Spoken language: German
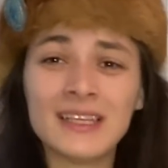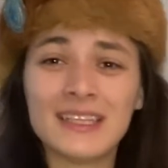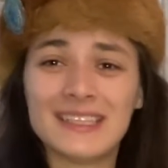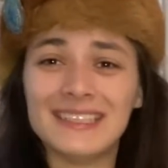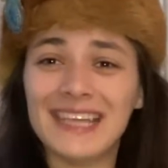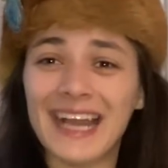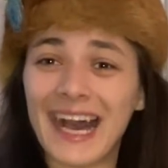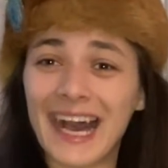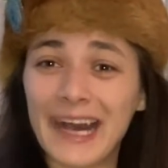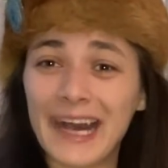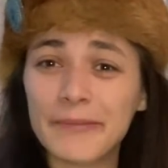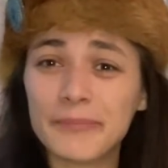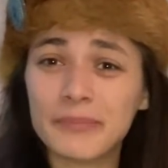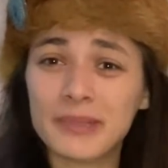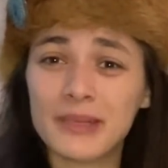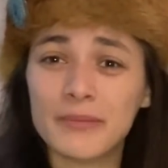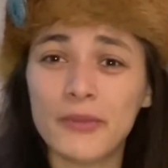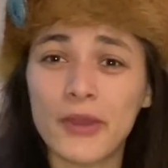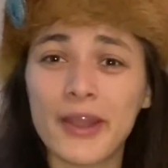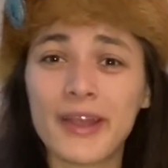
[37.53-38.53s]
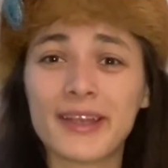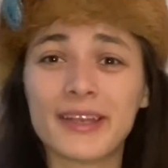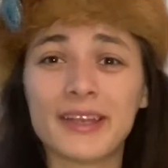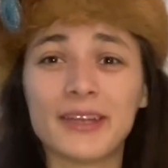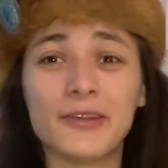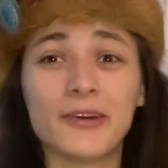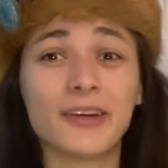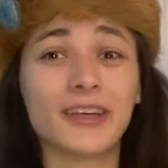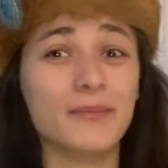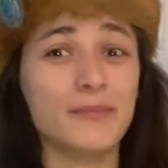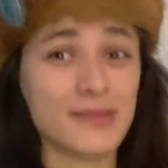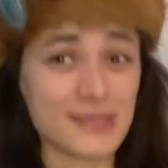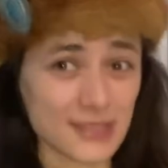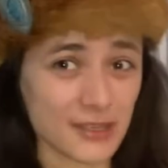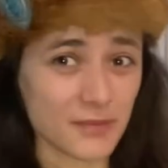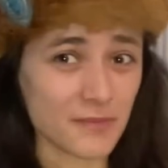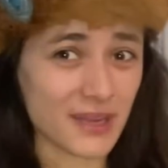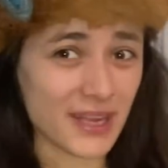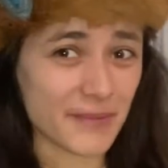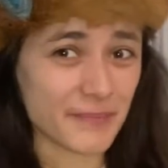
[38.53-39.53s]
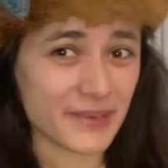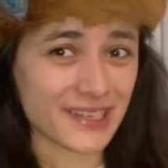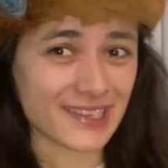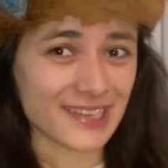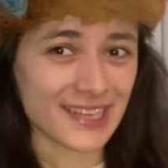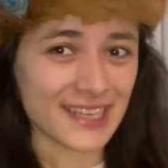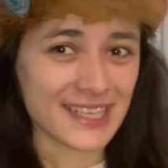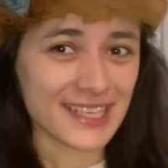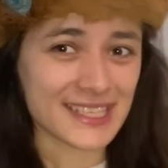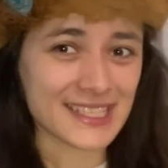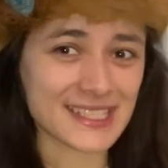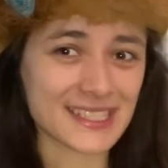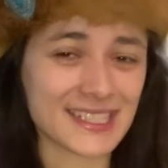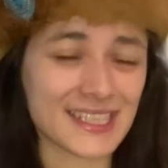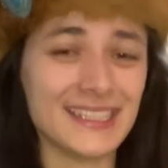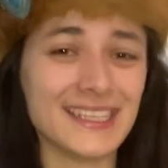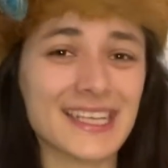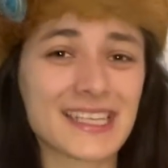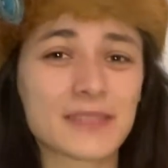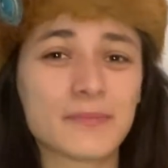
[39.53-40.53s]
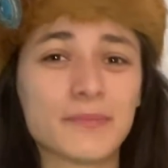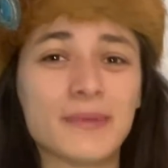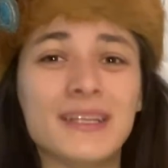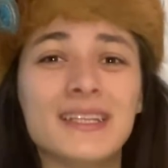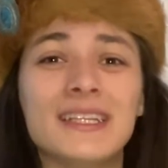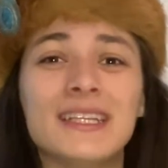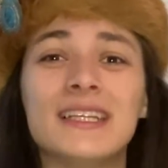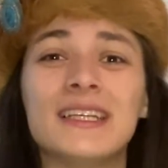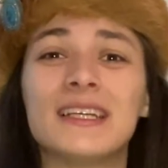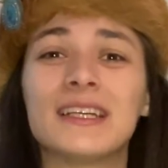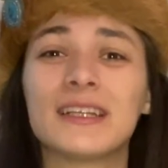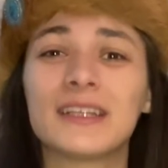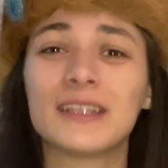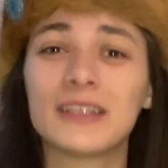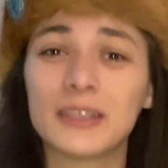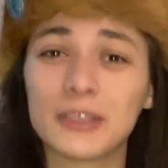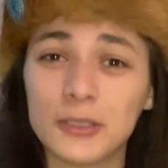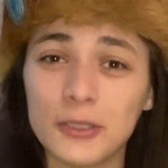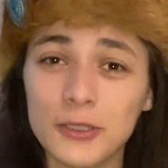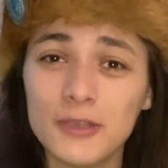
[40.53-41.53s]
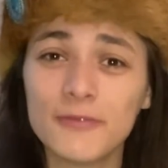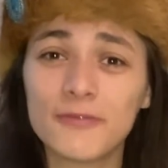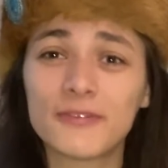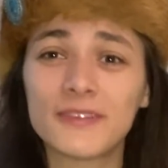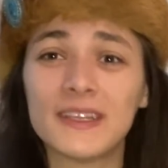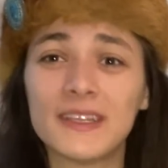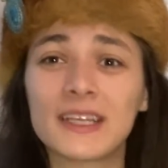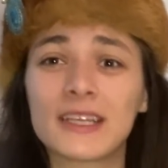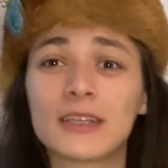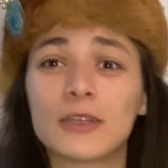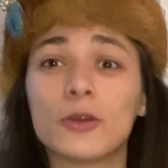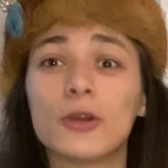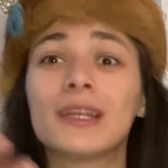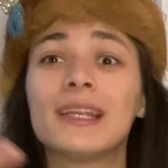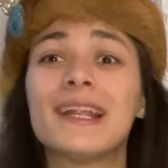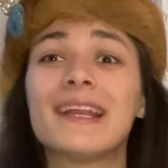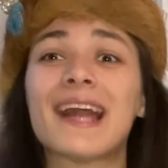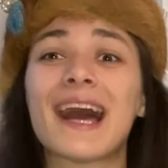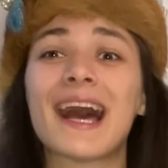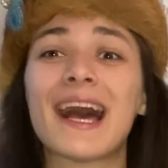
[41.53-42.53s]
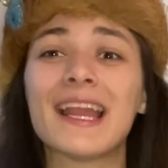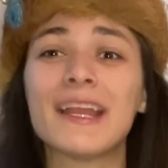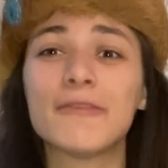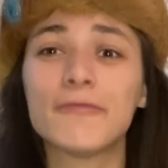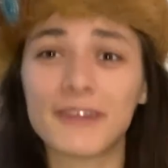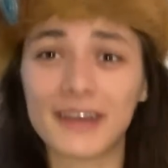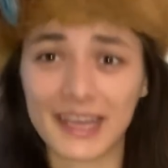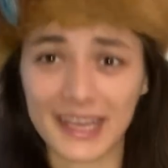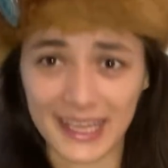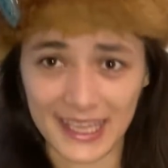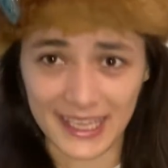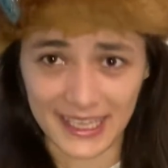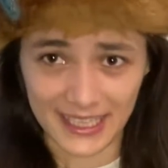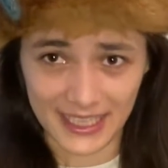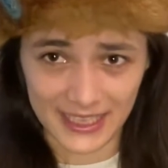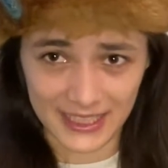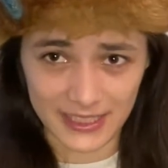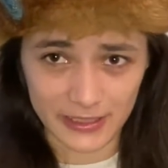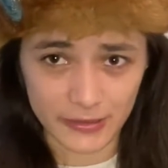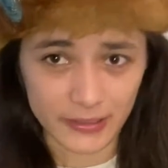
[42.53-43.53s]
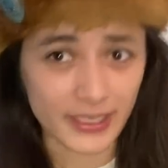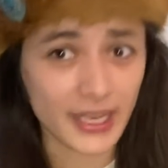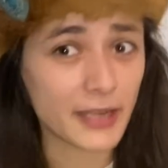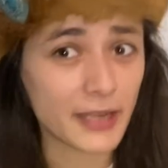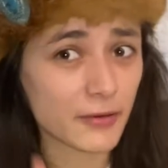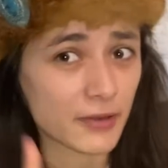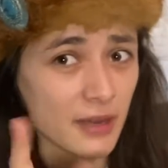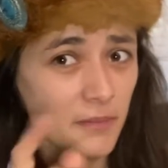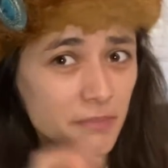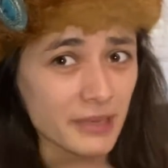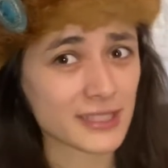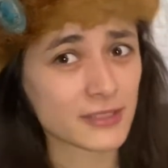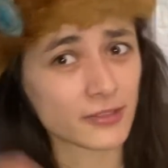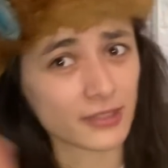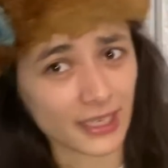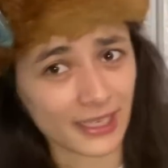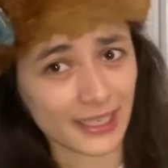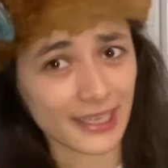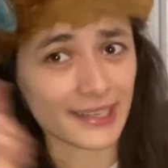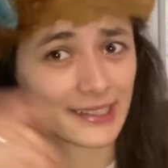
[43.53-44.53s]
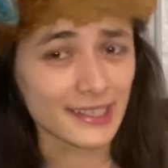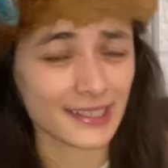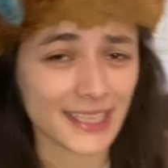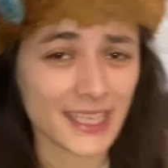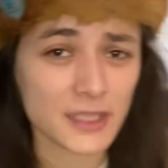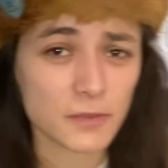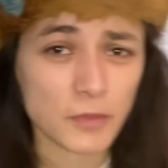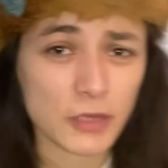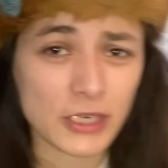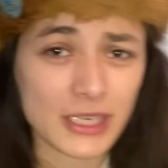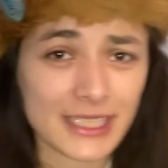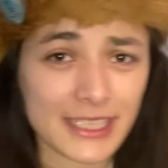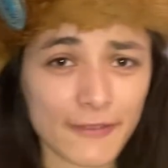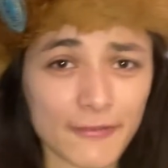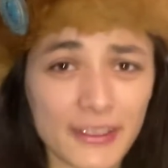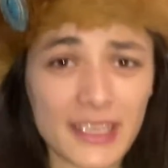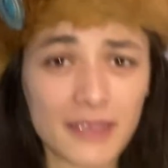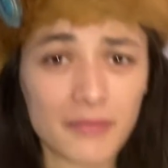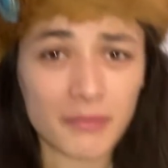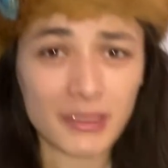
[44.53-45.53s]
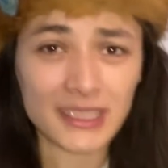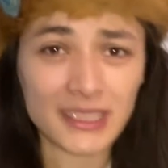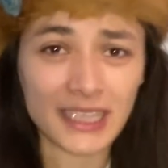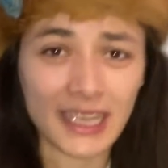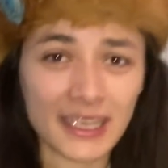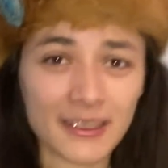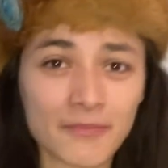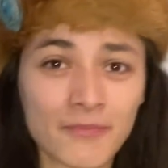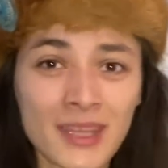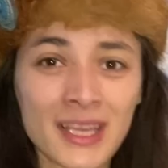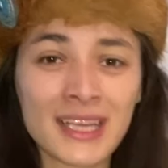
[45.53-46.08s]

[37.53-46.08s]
Die Hampe möchte noch im Sommer beschließen, dass man den künftig deutlich einfacher erhalten soll. Nicht nur den Pass, sondern gleich die Staatsbürgerschaft hinten mit dran,